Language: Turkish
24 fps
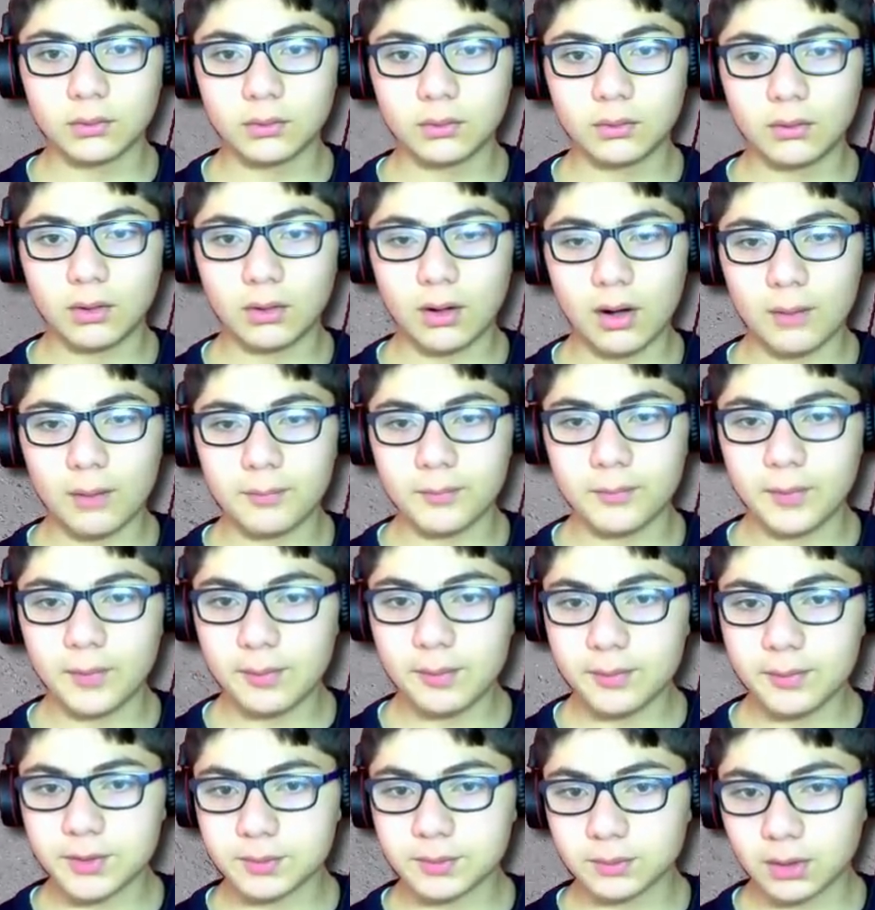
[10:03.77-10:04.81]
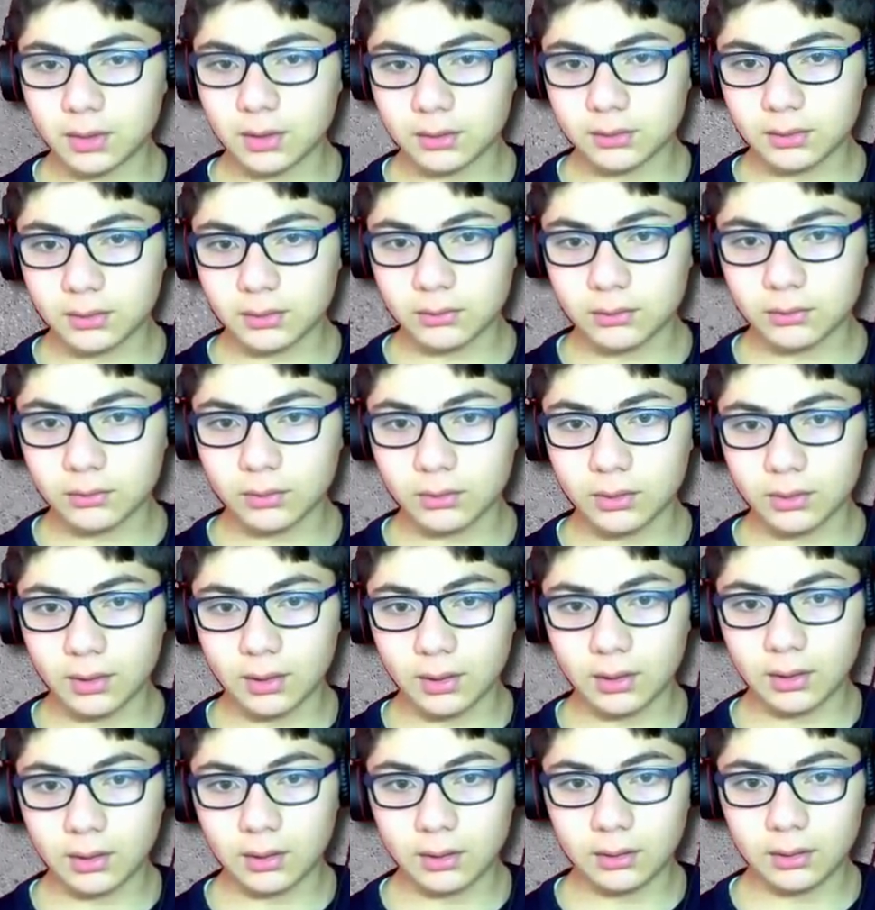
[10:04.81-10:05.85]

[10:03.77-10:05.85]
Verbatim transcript: Oo, abi ne biçim katlediyor ya.